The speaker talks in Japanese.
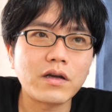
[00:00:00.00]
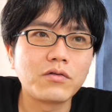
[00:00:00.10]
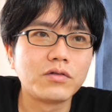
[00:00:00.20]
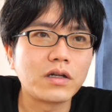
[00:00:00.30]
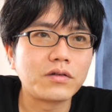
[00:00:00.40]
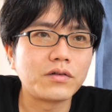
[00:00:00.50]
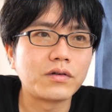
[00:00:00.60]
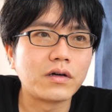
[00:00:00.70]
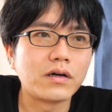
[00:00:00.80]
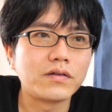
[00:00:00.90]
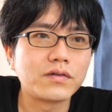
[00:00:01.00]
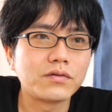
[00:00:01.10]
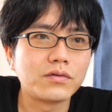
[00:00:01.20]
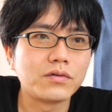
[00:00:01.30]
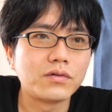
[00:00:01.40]
結構なんていうかそ
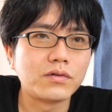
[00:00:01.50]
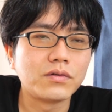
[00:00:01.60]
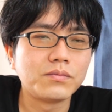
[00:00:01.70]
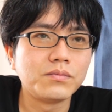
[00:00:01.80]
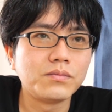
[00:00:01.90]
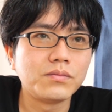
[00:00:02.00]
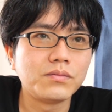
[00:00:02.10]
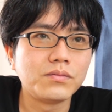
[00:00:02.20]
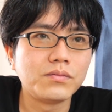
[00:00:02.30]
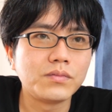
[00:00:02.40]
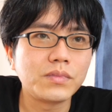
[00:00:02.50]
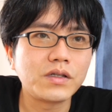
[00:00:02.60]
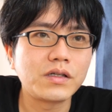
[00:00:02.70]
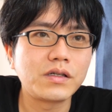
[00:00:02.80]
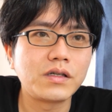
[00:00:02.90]
のうん
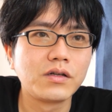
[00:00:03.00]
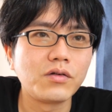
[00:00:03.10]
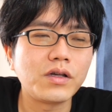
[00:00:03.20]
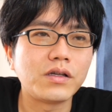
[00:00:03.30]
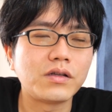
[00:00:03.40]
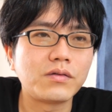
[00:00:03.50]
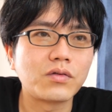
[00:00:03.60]
広い